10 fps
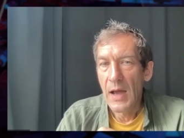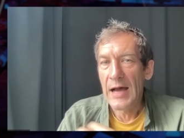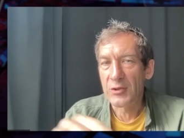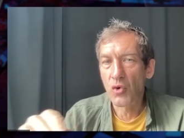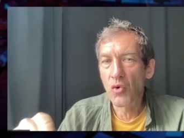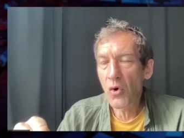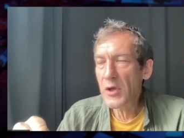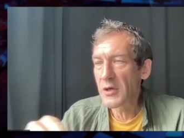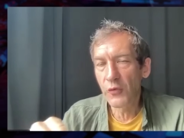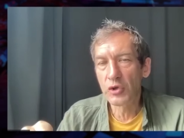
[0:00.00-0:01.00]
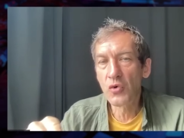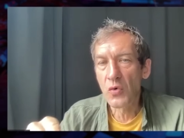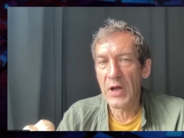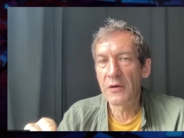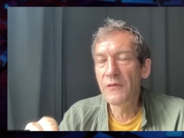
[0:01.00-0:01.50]
а другой его
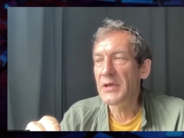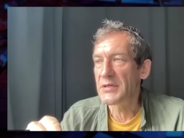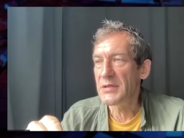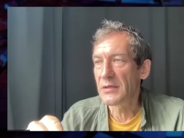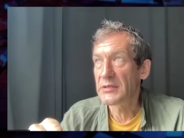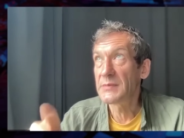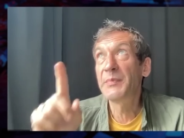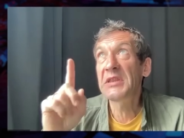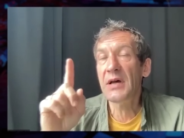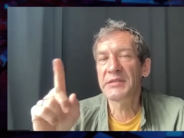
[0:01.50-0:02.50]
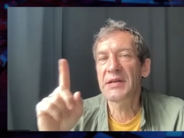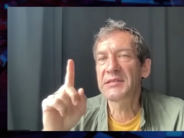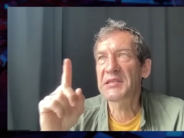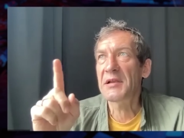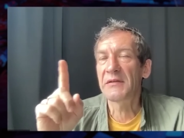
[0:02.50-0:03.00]
друг, как выяснилось, пытался
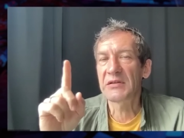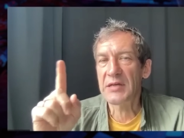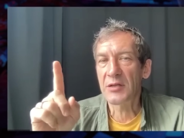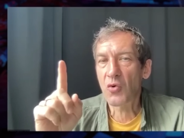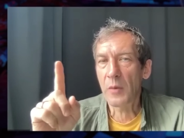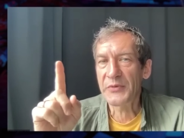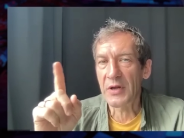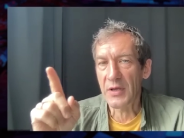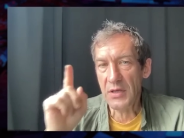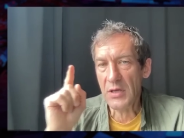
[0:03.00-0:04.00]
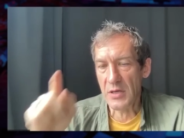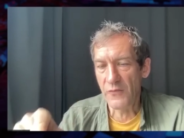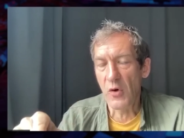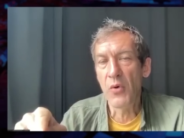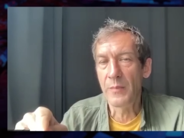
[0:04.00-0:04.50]
отстреливаться от коптера, и
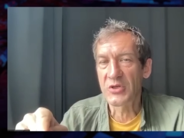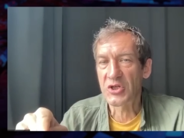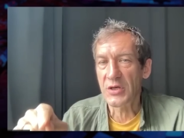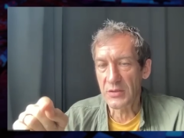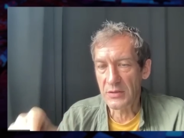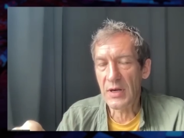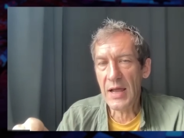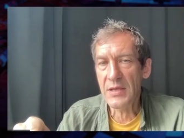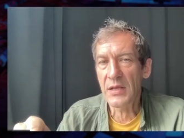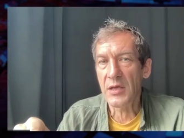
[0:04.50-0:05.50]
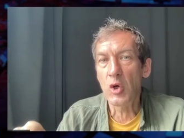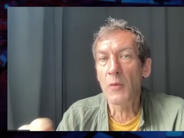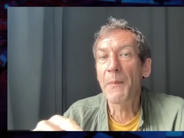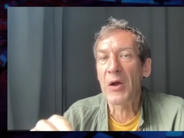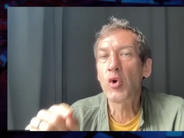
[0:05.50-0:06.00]
его бомбочкой ранили, и
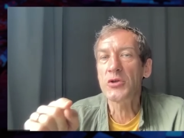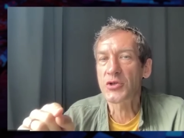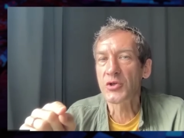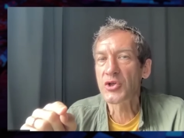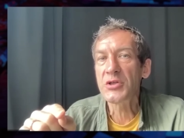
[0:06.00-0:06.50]
он покончил